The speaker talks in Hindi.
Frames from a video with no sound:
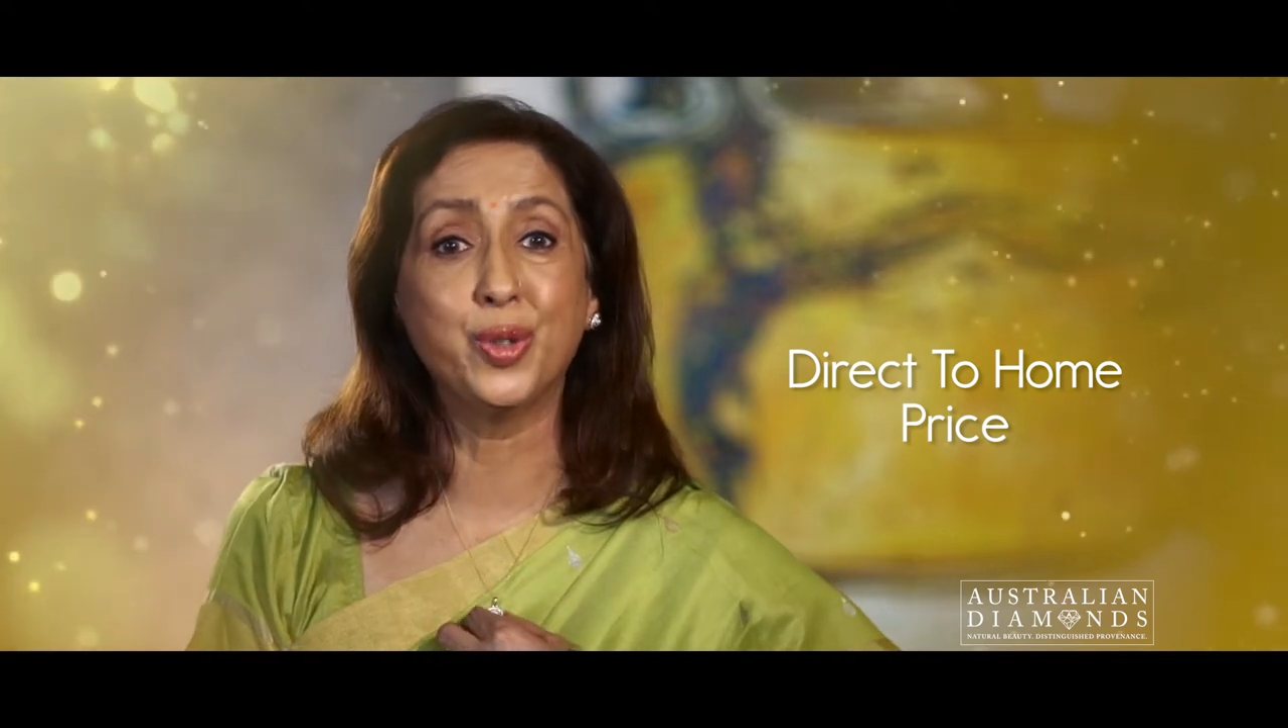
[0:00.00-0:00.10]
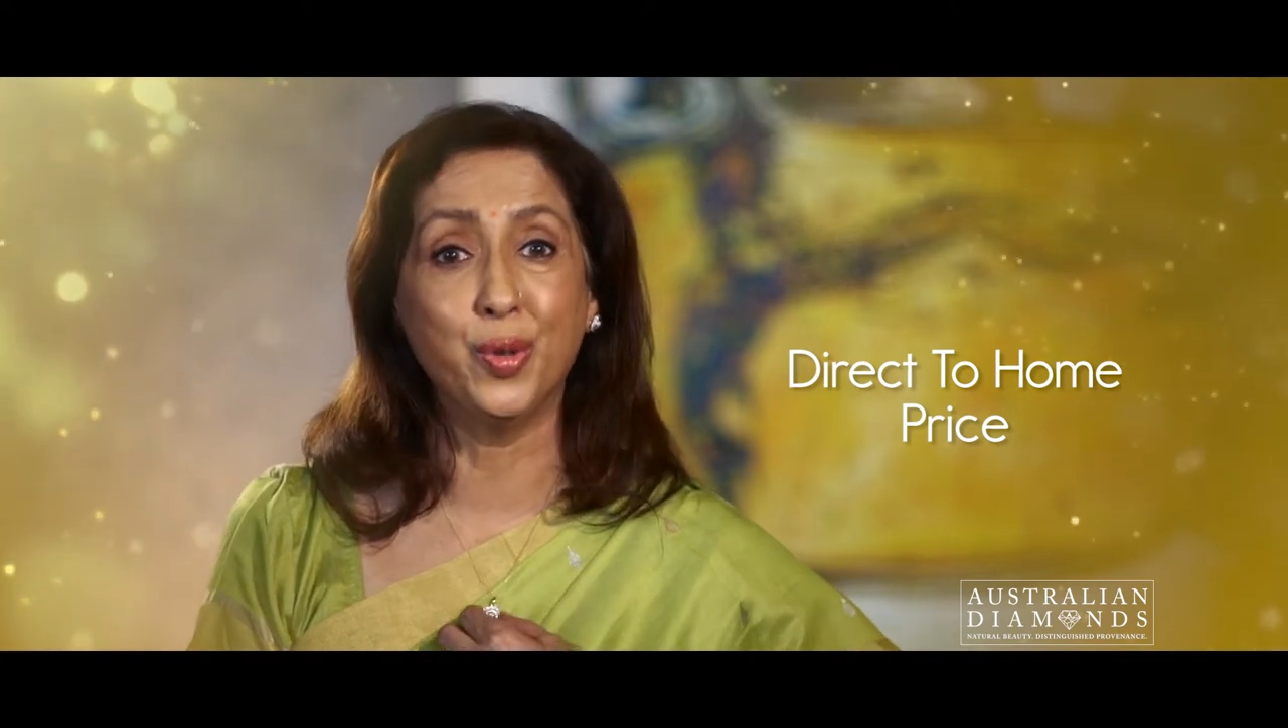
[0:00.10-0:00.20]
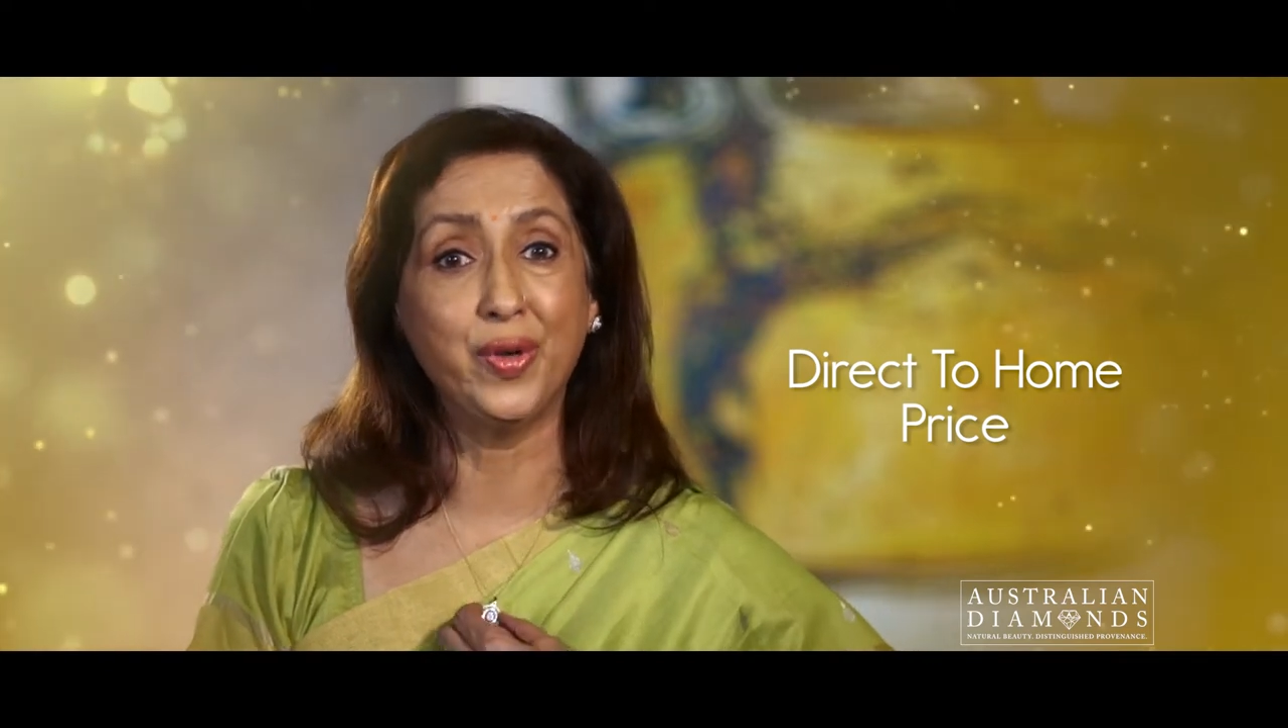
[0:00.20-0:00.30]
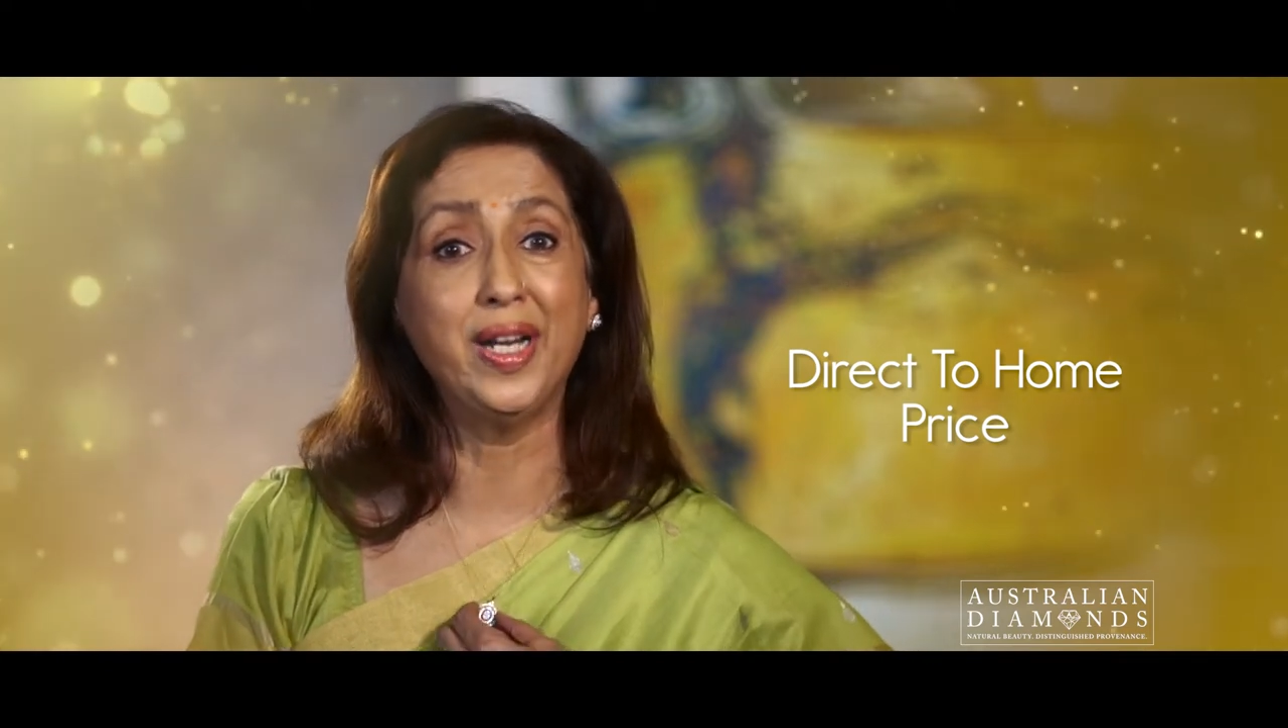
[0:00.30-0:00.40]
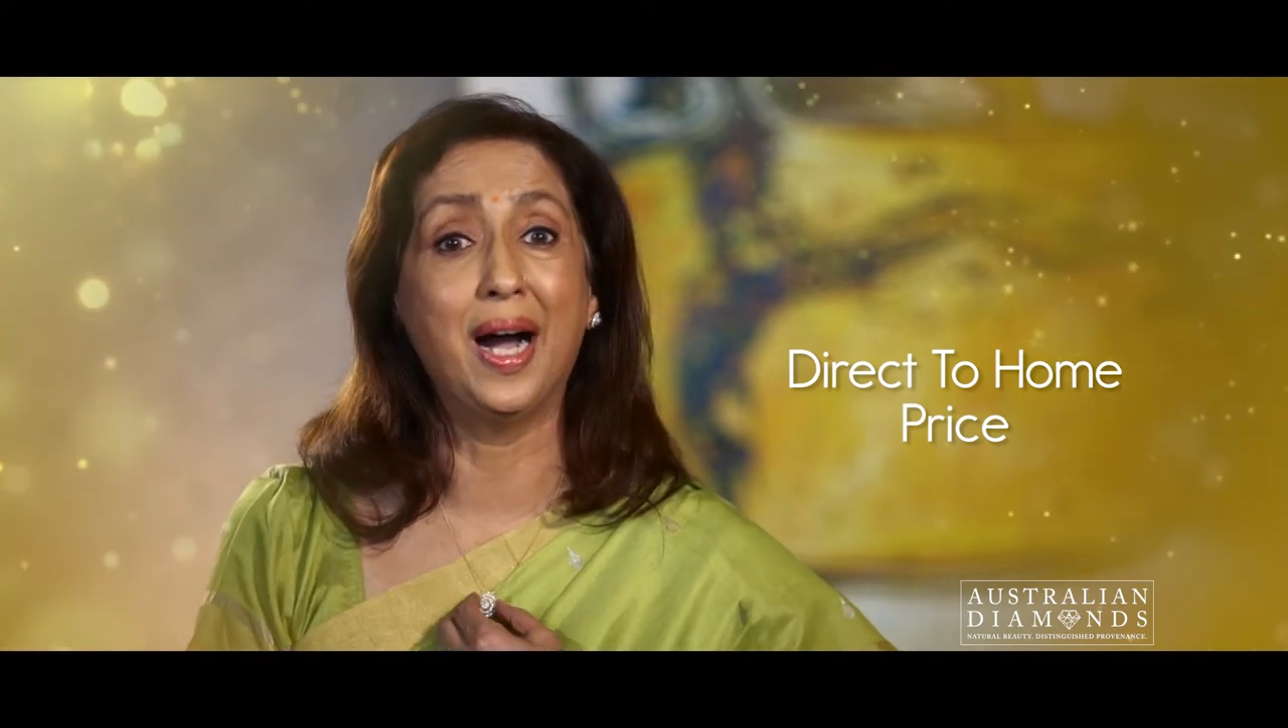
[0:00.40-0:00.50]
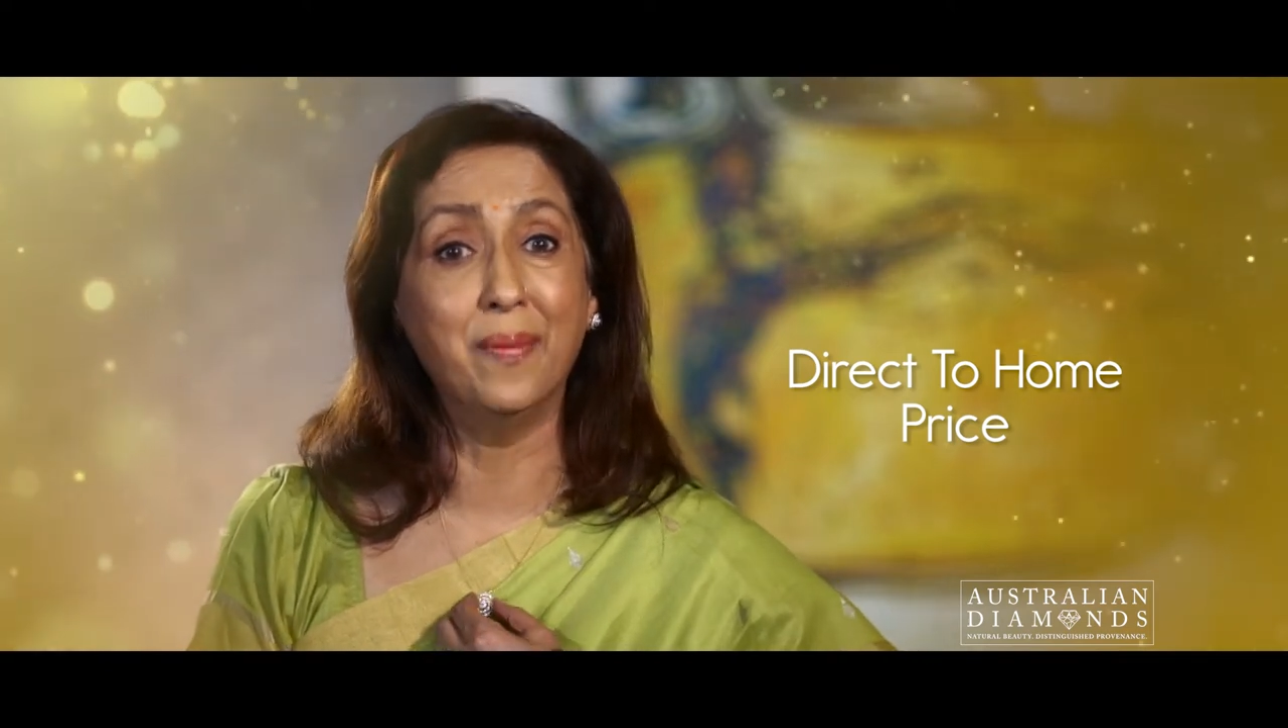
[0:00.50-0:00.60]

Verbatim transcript: ज्वेलरी